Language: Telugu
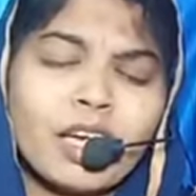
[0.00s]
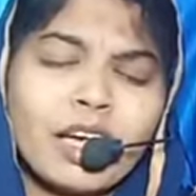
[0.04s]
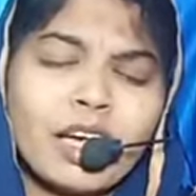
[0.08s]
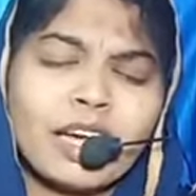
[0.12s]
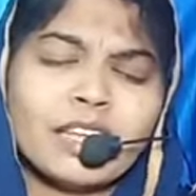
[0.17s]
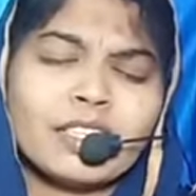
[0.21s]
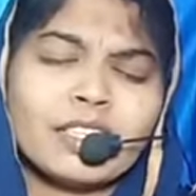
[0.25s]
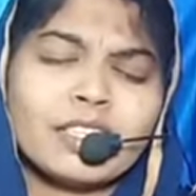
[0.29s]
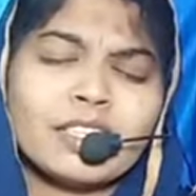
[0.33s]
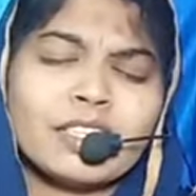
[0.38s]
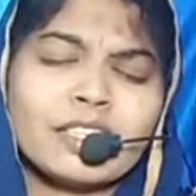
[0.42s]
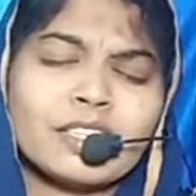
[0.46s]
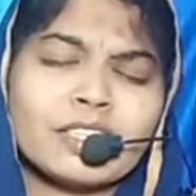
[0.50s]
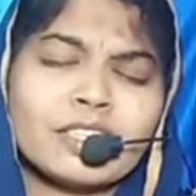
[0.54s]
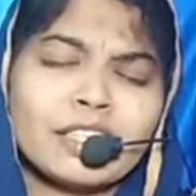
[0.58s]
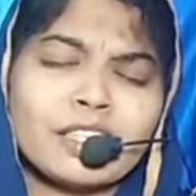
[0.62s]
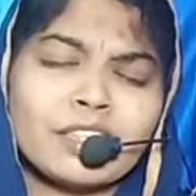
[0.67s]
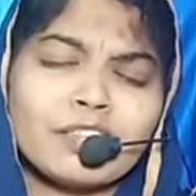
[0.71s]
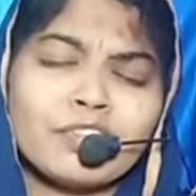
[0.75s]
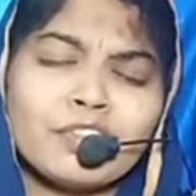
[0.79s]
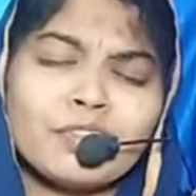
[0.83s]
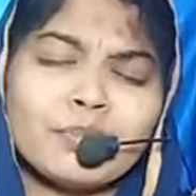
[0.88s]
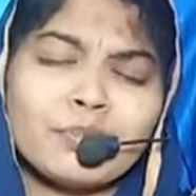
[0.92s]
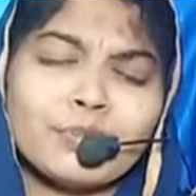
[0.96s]
ఆయన
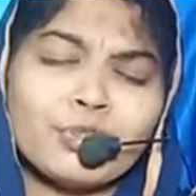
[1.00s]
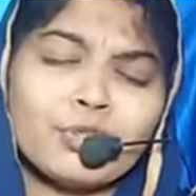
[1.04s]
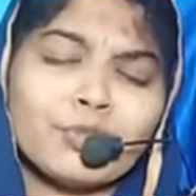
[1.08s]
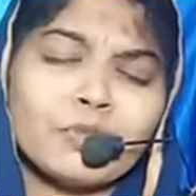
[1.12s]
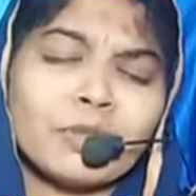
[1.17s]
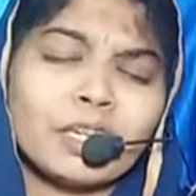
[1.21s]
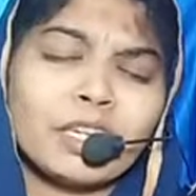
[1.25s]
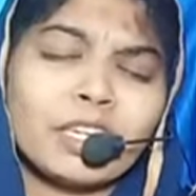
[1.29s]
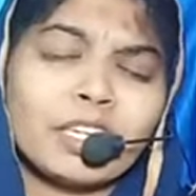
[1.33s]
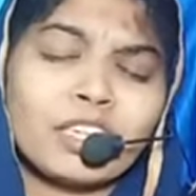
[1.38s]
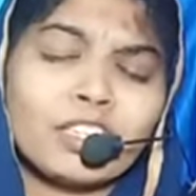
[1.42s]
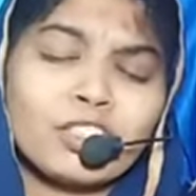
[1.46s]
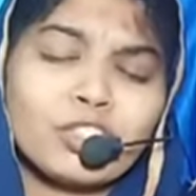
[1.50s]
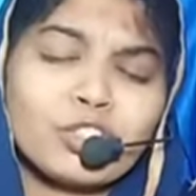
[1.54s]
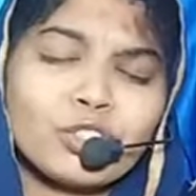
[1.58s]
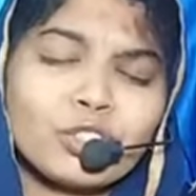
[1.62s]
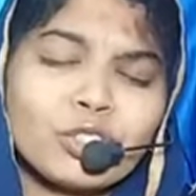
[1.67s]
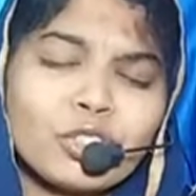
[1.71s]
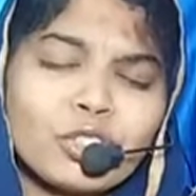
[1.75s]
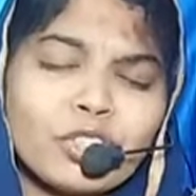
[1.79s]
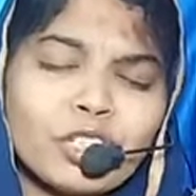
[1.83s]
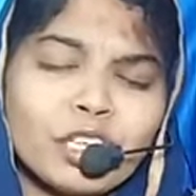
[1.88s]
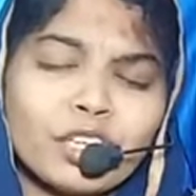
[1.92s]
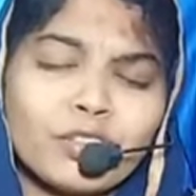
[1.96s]
సర్వమును మనకిచ్చిన
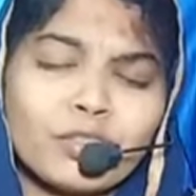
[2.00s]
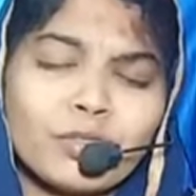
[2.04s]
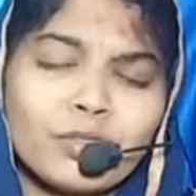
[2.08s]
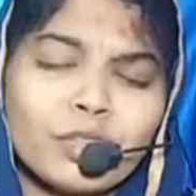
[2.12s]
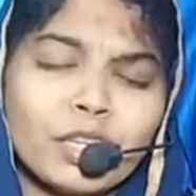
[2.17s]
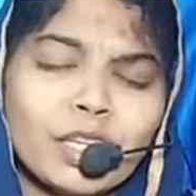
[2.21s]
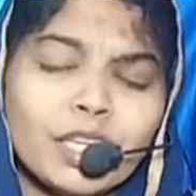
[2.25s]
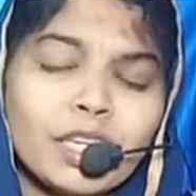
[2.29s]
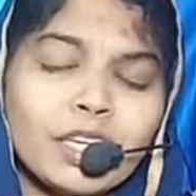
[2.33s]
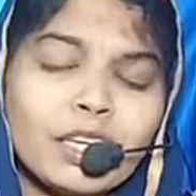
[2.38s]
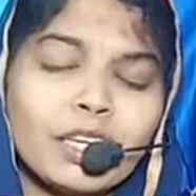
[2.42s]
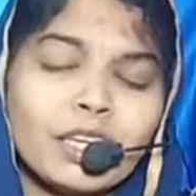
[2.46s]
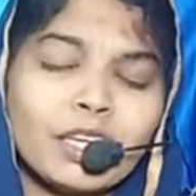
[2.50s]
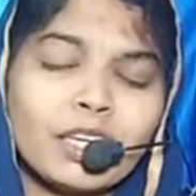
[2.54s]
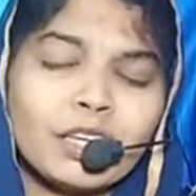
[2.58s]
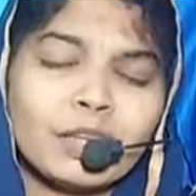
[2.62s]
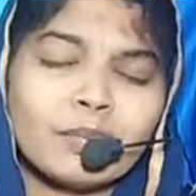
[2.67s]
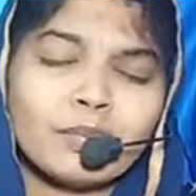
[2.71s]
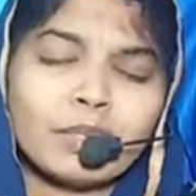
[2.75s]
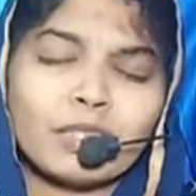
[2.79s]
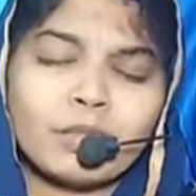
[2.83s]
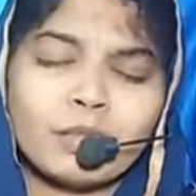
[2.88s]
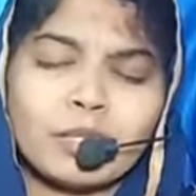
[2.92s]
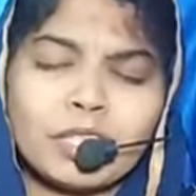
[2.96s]
దేవుణ్ణి
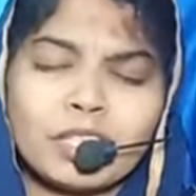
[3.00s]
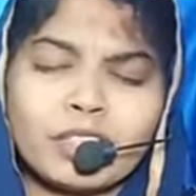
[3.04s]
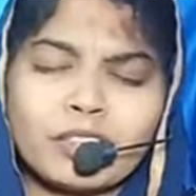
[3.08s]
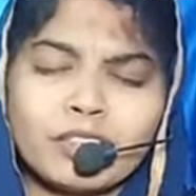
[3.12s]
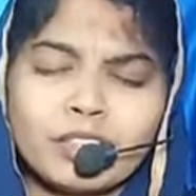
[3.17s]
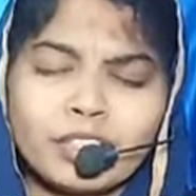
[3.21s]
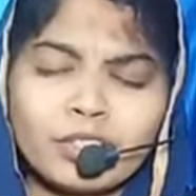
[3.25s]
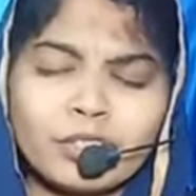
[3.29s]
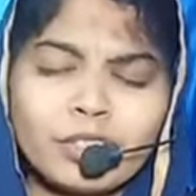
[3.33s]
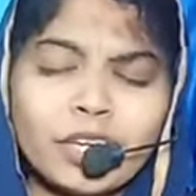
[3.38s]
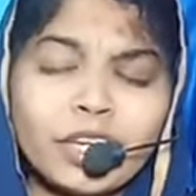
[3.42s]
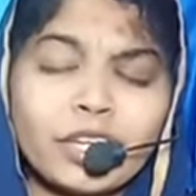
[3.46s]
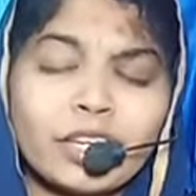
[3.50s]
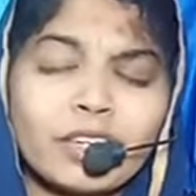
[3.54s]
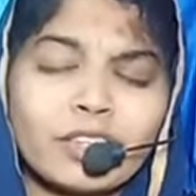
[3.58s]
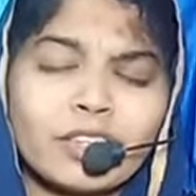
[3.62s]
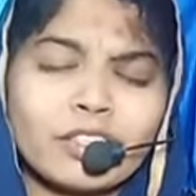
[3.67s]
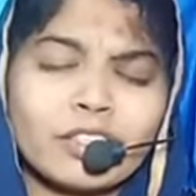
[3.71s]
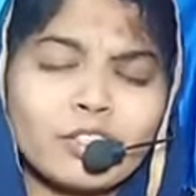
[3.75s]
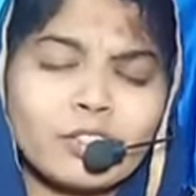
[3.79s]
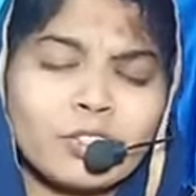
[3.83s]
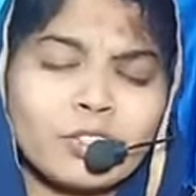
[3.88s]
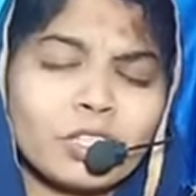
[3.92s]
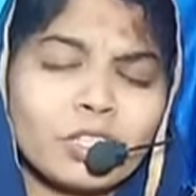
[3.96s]
మనం ఇంతవరకు
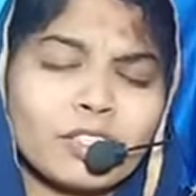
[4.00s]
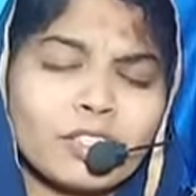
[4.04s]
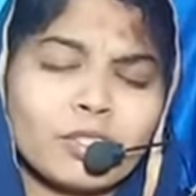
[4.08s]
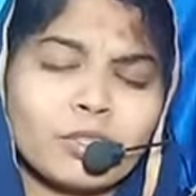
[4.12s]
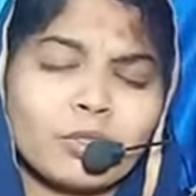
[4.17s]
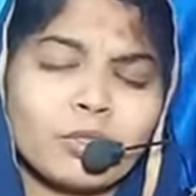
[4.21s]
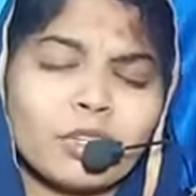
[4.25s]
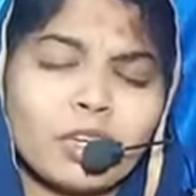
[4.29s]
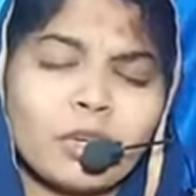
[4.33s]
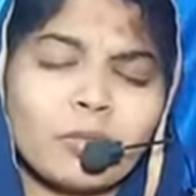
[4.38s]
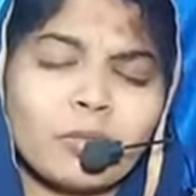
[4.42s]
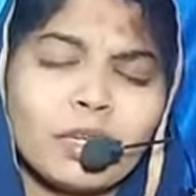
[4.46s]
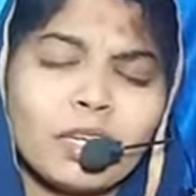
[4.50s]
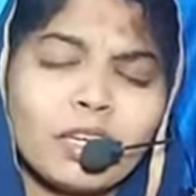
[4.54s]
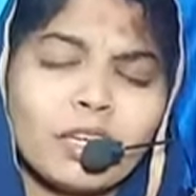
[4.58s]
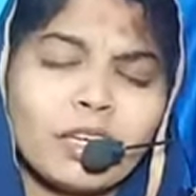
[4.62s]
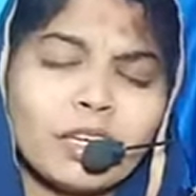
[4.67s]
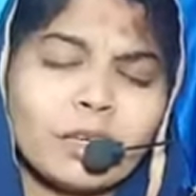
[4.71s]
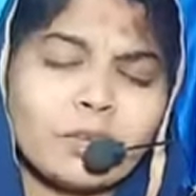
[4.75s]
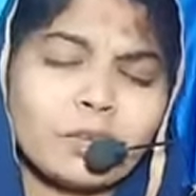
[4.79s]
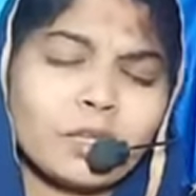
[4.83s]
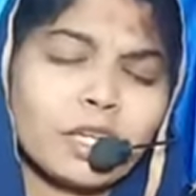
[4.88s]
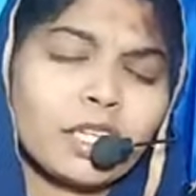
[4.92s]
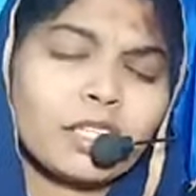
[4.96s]
ఆరాధన చేసి ఉన్నాం
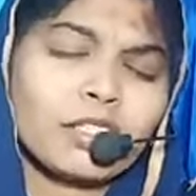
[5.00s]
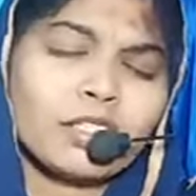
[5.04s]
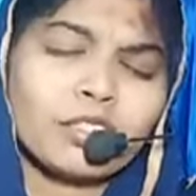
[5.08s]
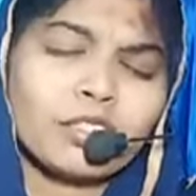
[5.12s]
ప్రార్థన